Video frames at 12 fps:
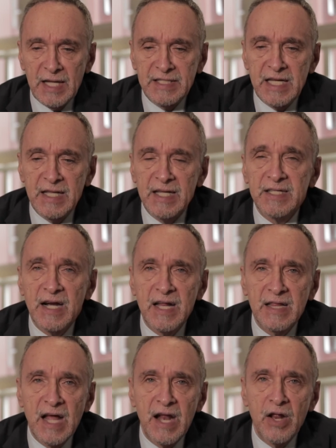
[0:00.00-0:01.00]
aziende
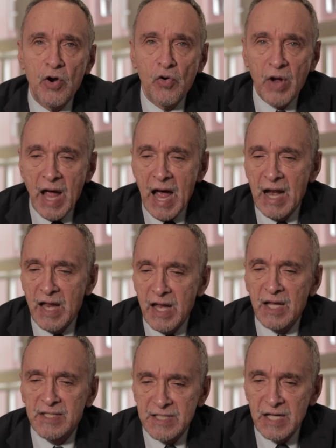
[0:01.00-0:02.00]
sanitarie
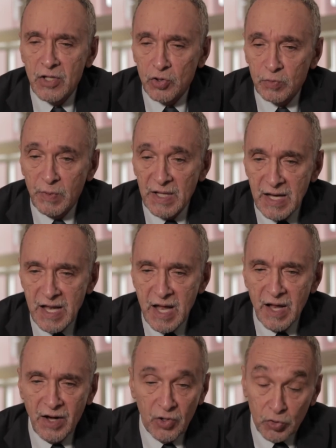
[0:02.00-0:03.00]
locali e aziende
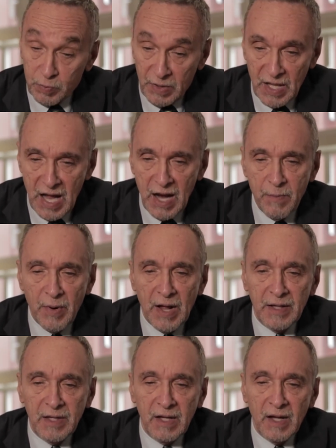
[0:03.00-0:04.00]
ospedaliere, ospedali in
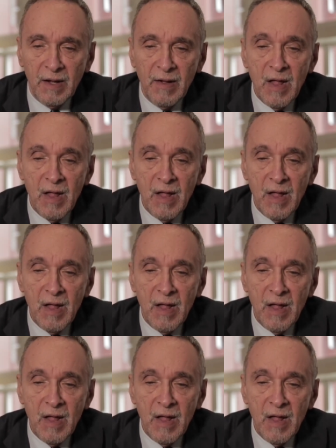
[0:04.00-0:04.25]
pratica,